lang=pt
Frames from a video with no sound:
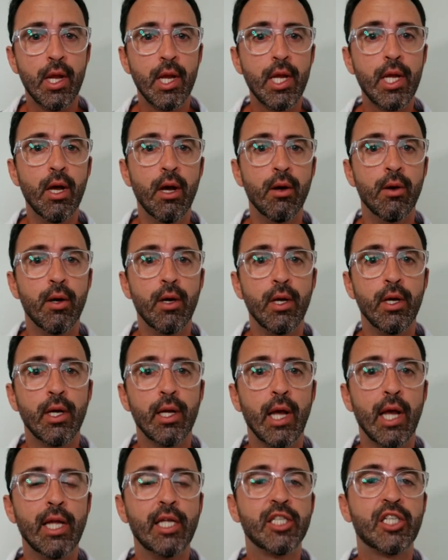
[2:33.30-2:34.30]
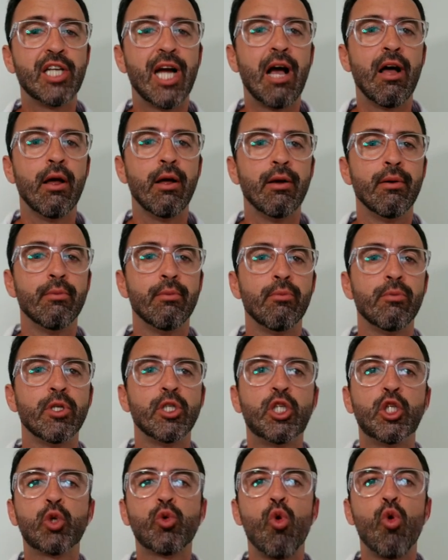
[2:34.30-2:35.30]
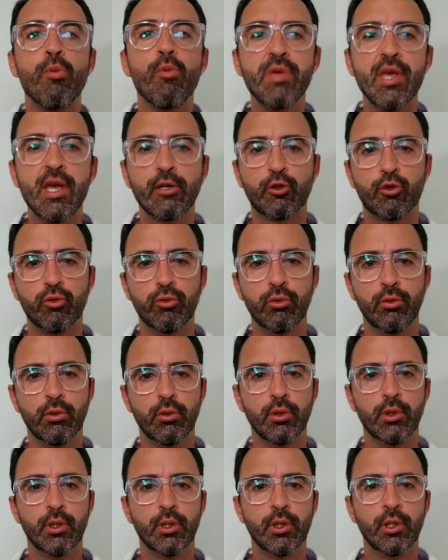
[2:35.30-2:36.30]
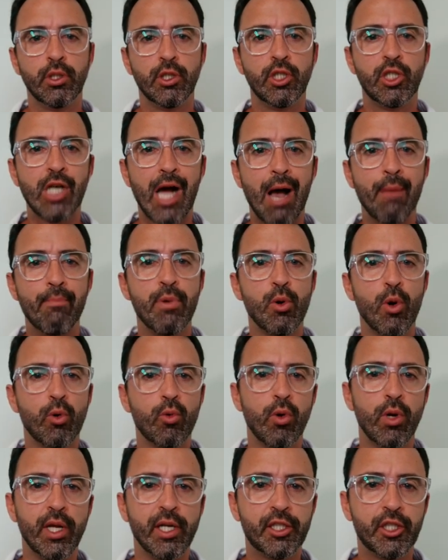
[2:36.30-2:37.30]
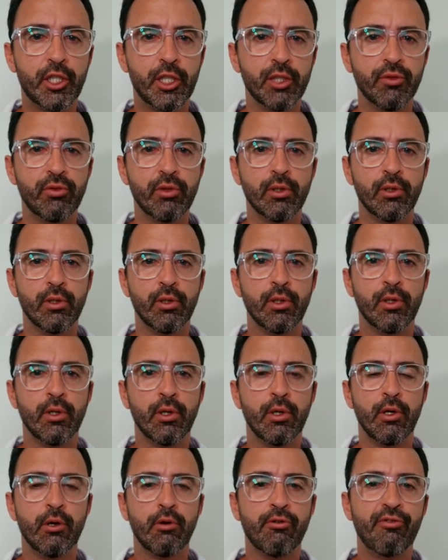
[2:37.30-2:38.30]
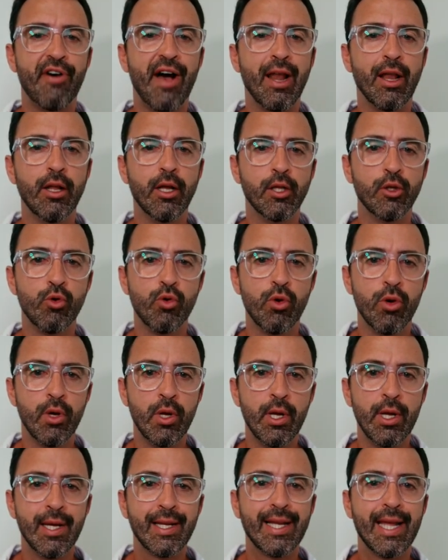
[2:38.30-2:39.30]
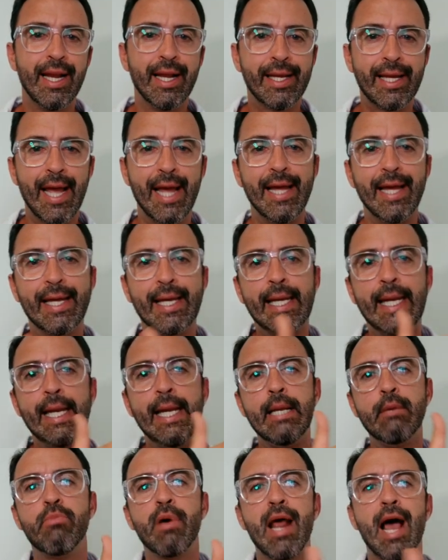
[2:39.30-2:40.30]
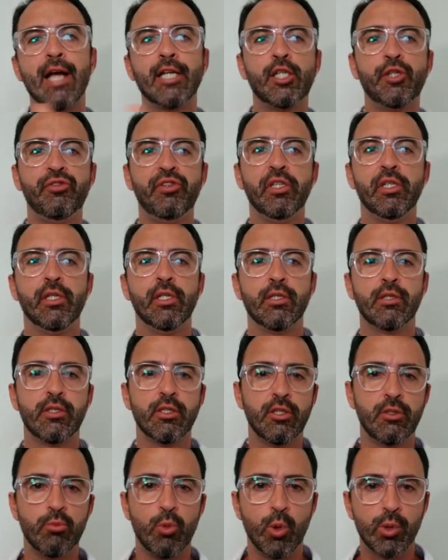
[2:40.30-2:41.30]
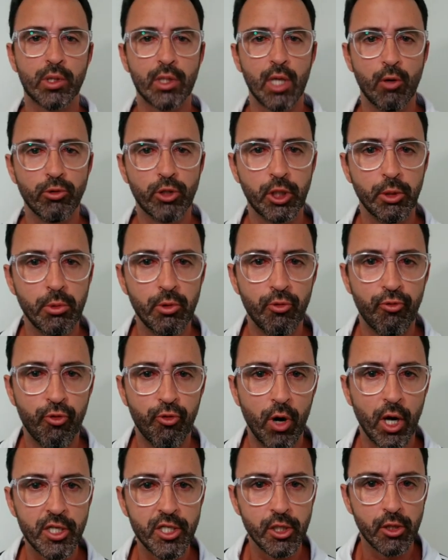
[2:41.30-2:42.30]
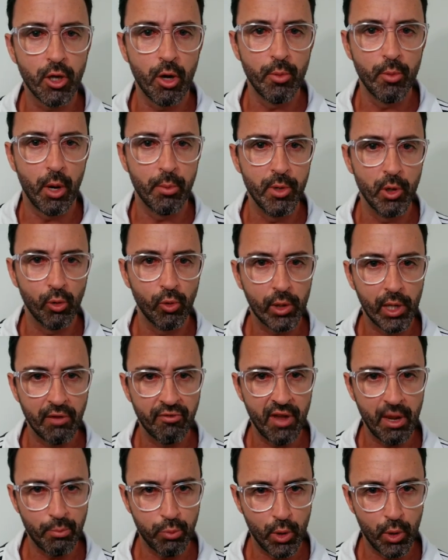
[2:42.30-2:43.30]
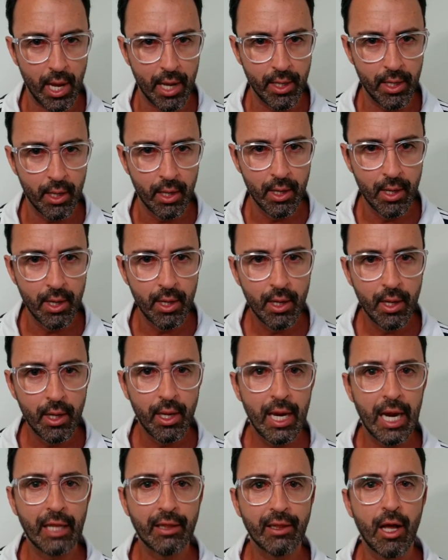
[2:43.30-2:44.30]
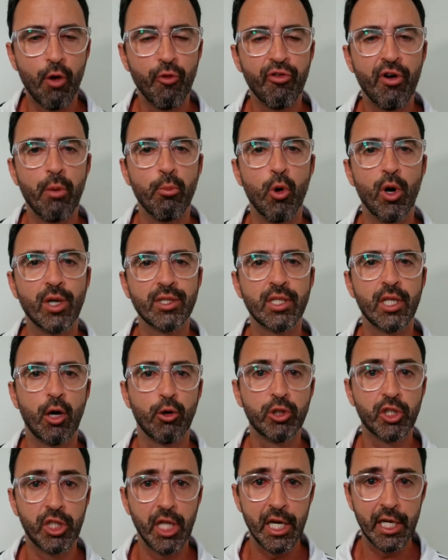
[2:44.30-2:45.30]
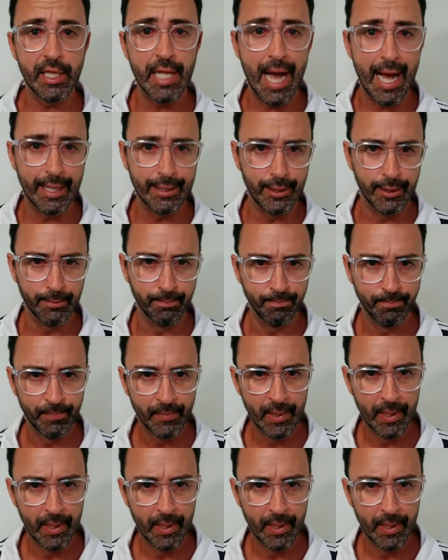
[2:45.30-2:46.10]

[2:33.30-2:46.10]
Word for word: E ele já, de começo, já abriu a coletiva falando que ele quer equilibrar as finanças e montar um time forte. Então, meu amigo, o que vem por aí é a tal famosa da austeridade.